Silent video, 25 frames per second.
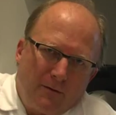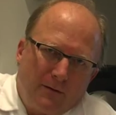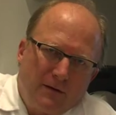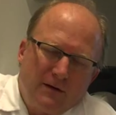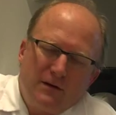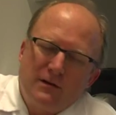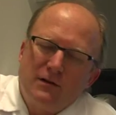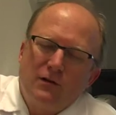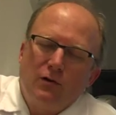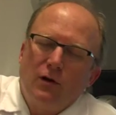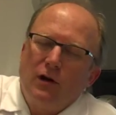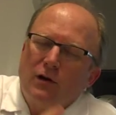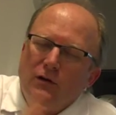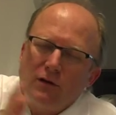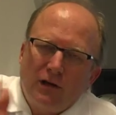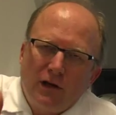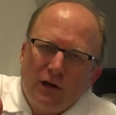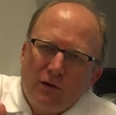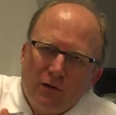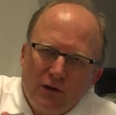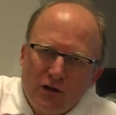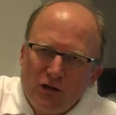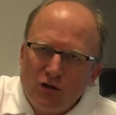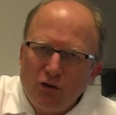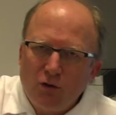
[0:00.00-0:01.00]
Und diese
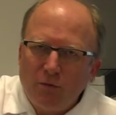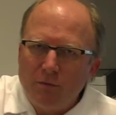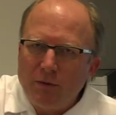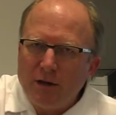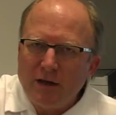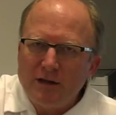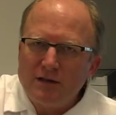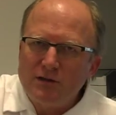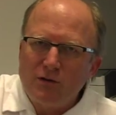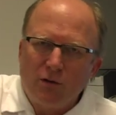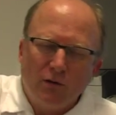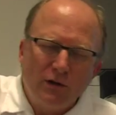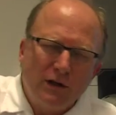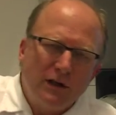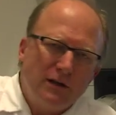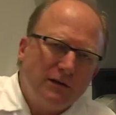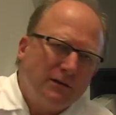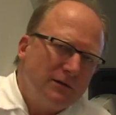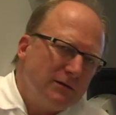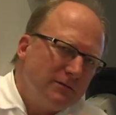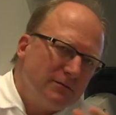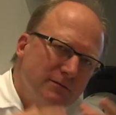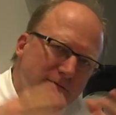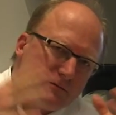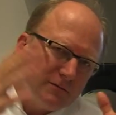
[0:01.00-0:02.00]
neurochirurgischen
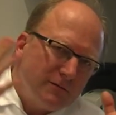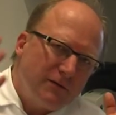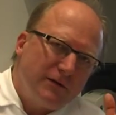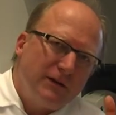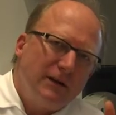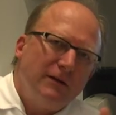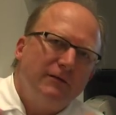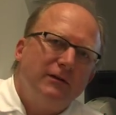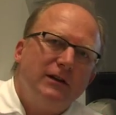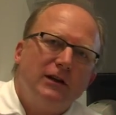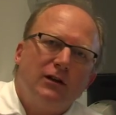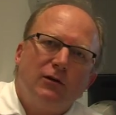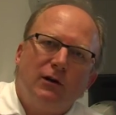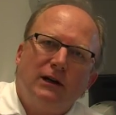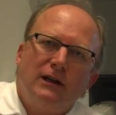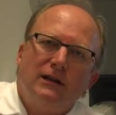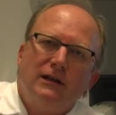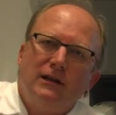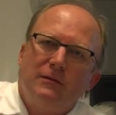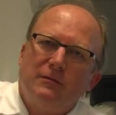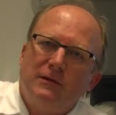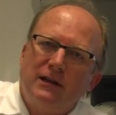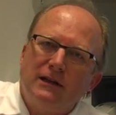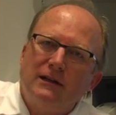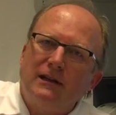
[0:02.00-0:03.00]
Operationen, auf die wir gar
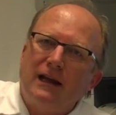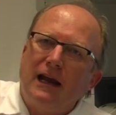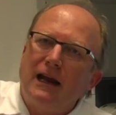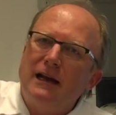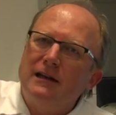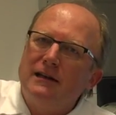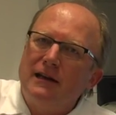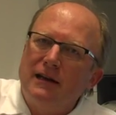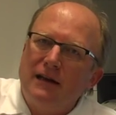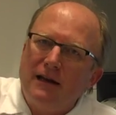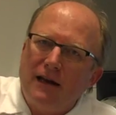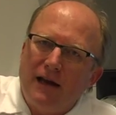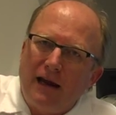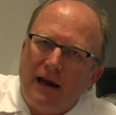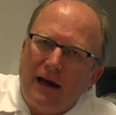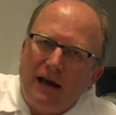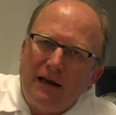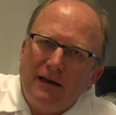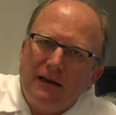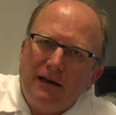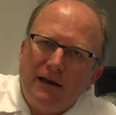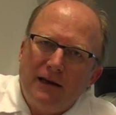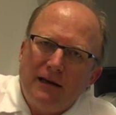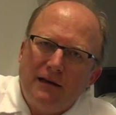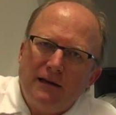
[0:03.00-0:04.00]
nicht im Detail näher
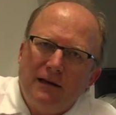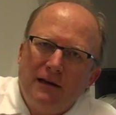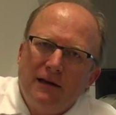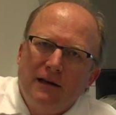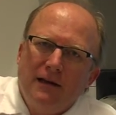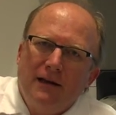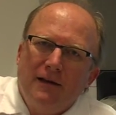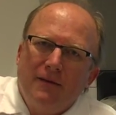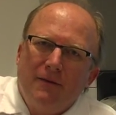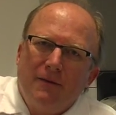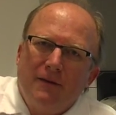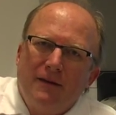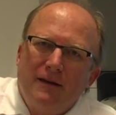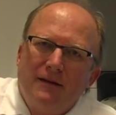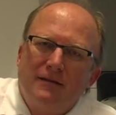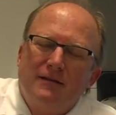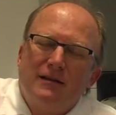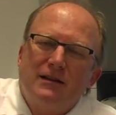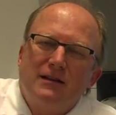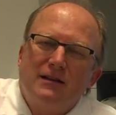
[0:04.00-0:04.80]
eingehen, ist